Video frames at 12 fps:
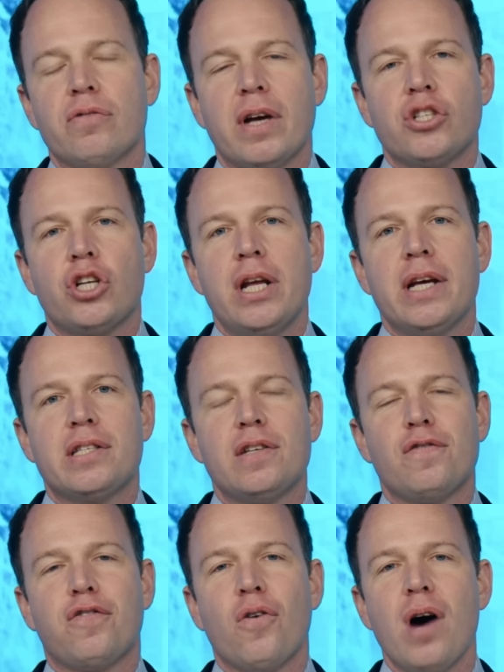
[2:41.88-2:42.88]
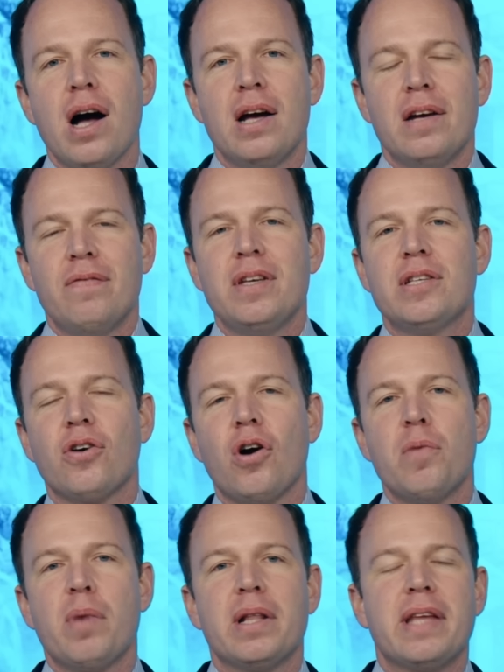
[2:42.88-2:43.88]
was schlägt schlägt sie vor, wie
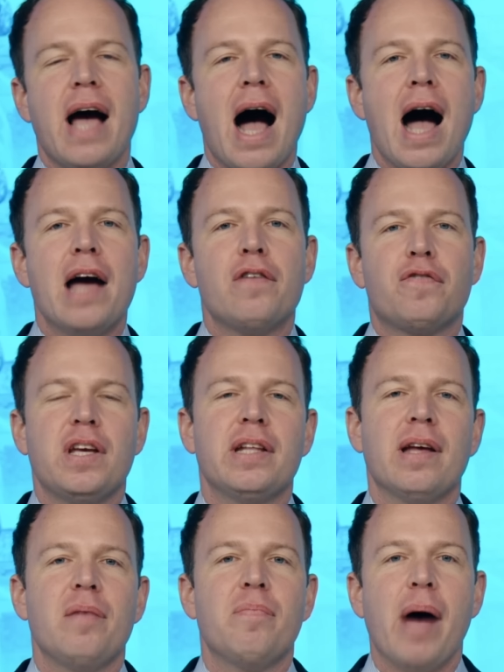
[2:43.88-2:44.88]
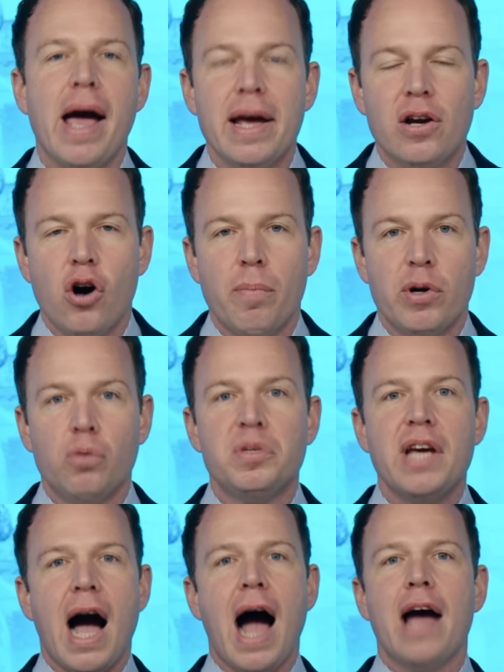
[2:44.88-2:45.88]
soll man der AfD denn beikommen? Um
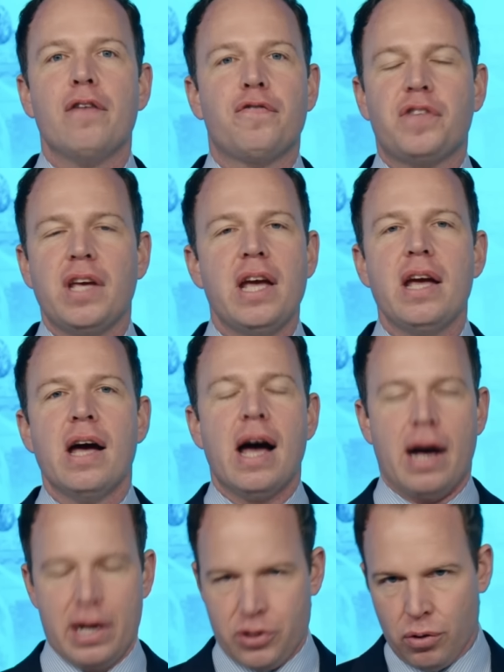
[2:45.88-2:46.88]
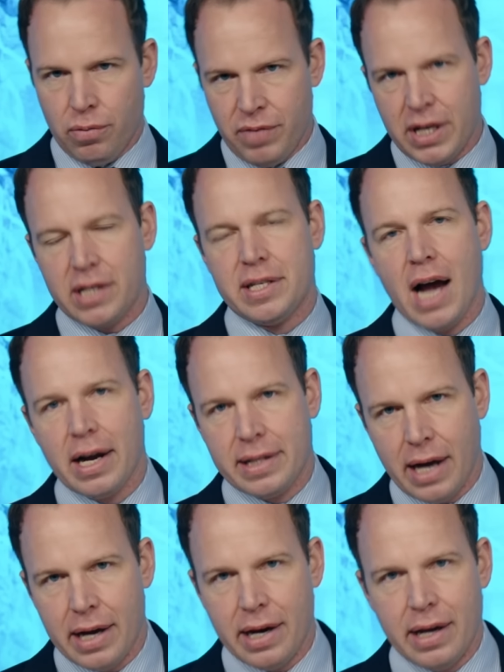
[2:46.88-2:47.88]
die AfD, also wie gesagt,
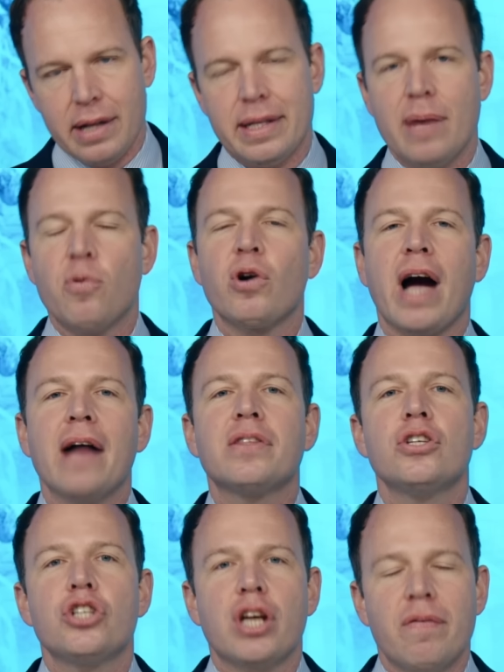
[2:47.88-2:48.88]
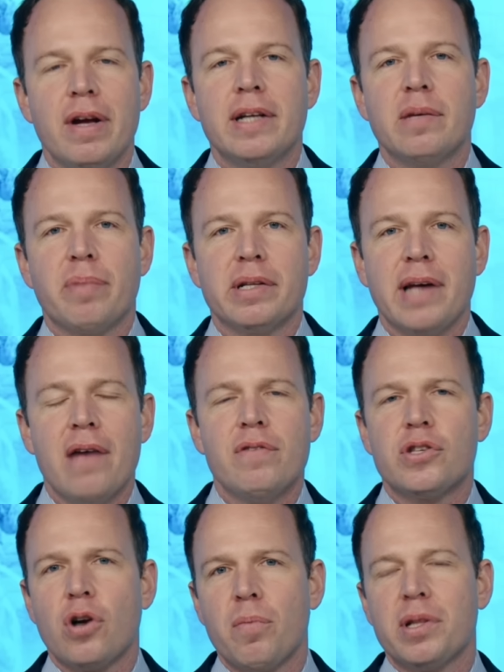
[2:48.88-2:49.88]
eine demokratisch gewählte Partei,
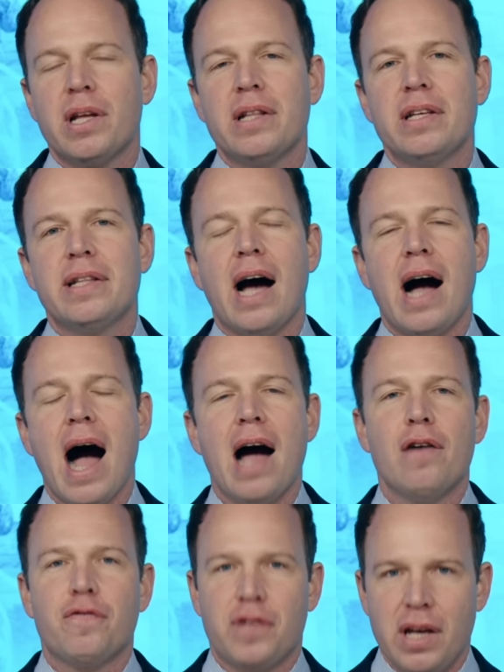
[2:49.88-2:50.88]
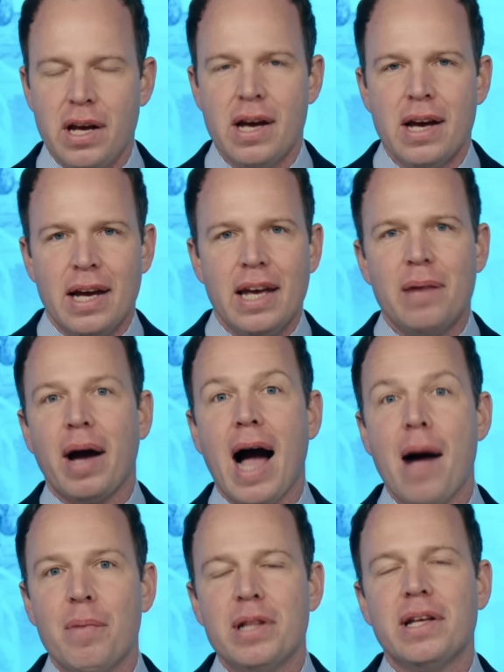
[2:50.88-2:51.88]
wie soll man denn die AfD im
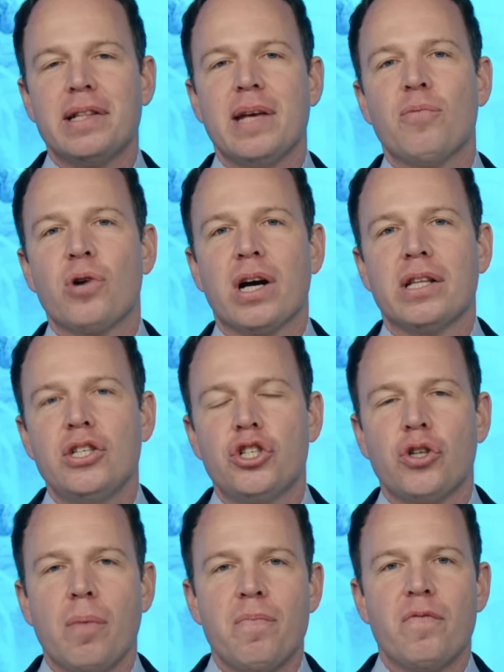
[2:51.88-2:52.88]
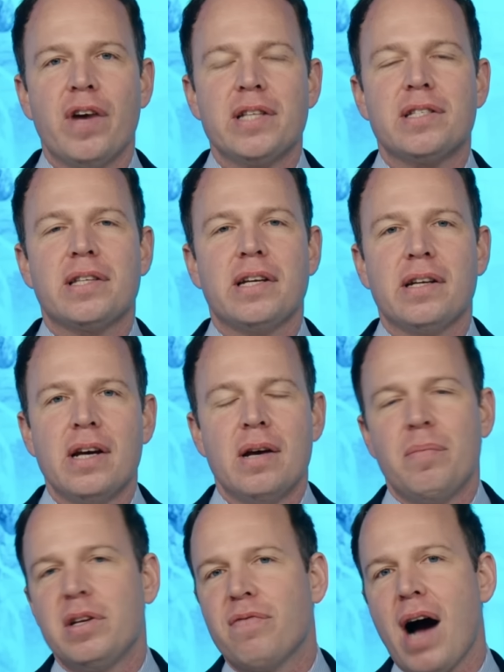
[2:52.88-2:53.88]
Rahmen der Demokratie stoppen, wenn es denn
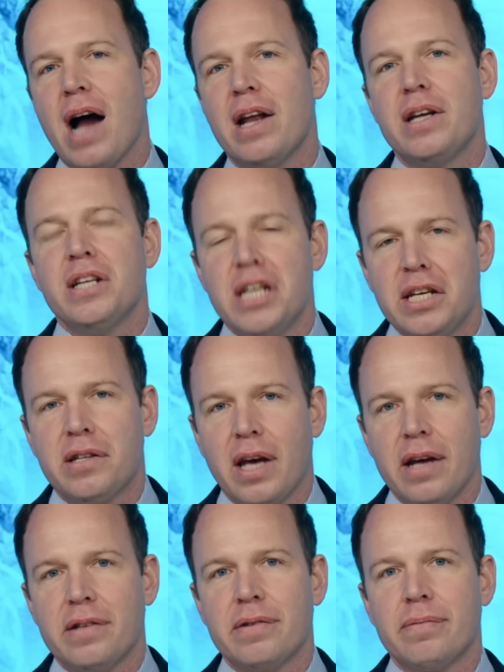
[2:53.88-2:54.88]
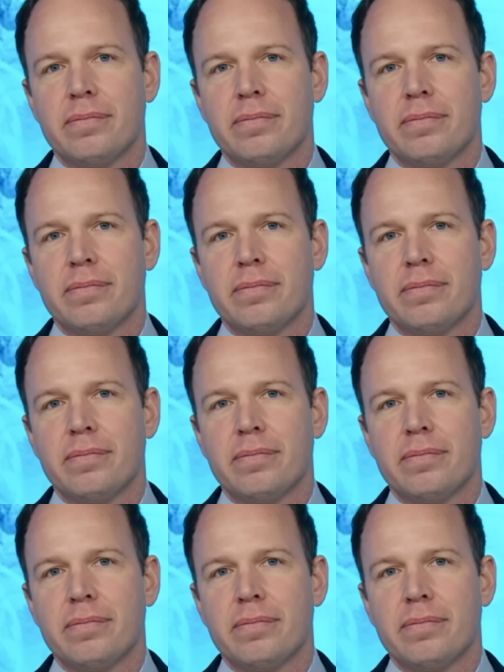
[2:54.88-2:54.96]
mit Wahlen nicht geht?